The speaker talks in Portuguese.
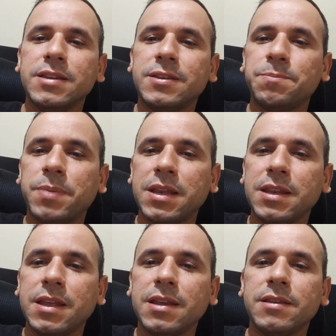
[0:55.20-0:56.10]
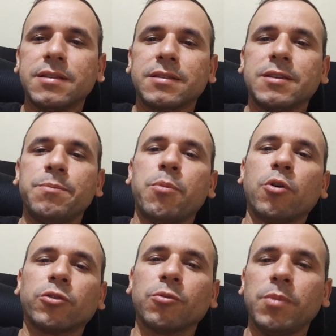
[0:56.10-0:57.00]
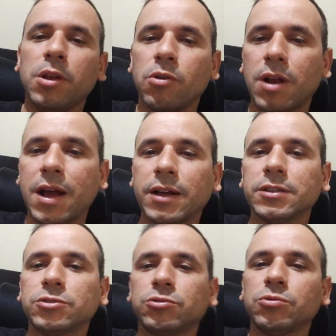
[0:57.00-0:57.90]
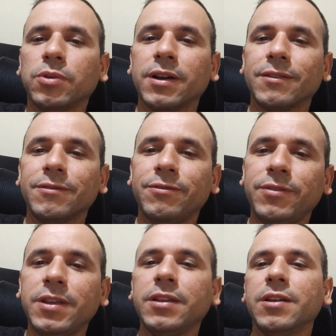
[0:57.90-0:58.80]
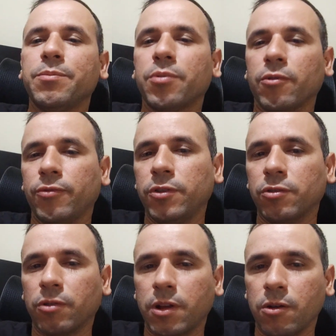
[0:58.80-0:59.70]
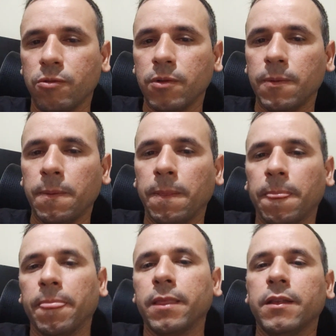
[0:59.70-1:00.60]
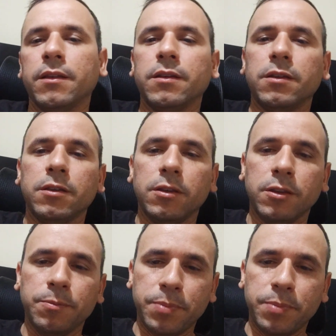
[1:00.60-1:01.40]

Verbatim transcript: experiências que possam melhorar sua vida profissional e